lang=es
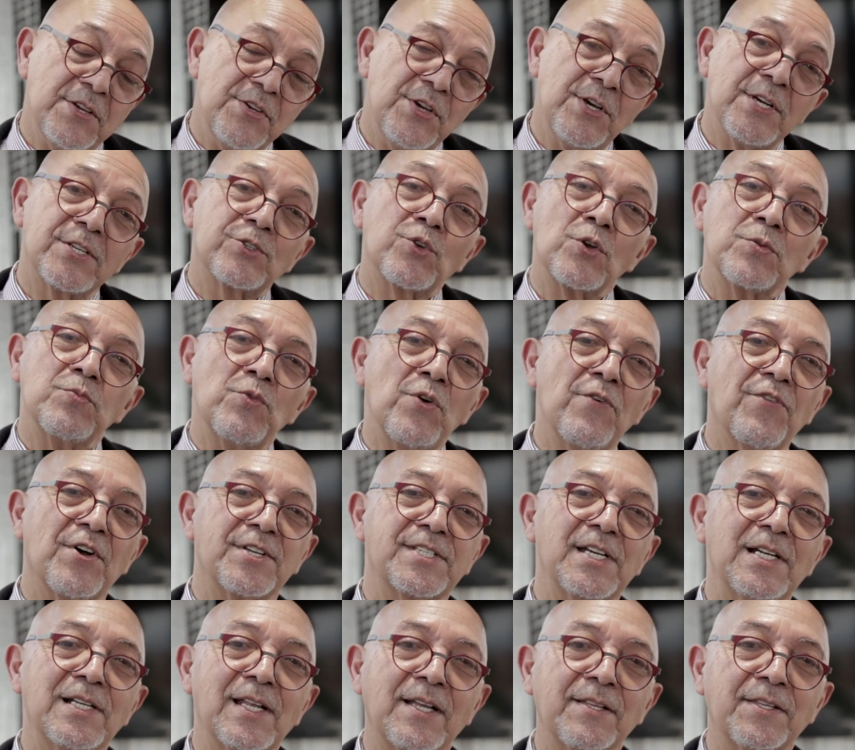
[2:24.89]
Y esto es muy
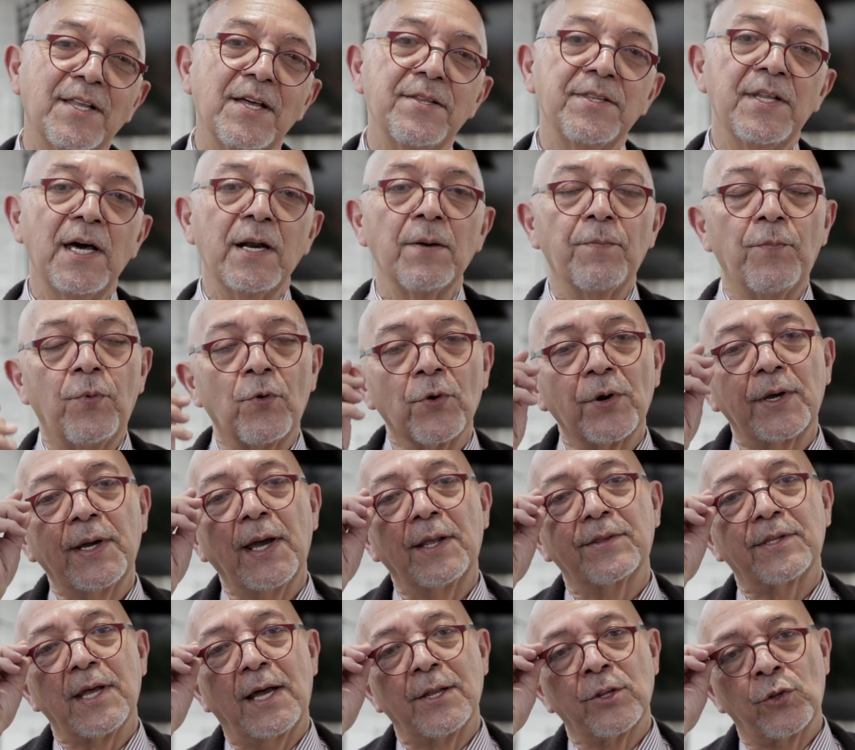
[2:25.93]
fácil de entender
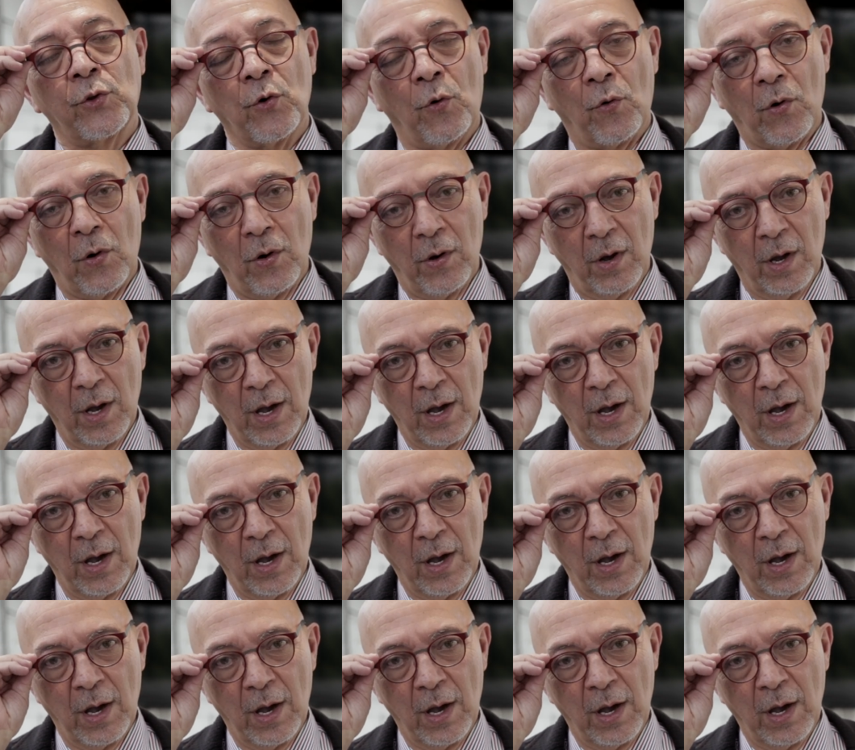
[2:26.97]
porque tanto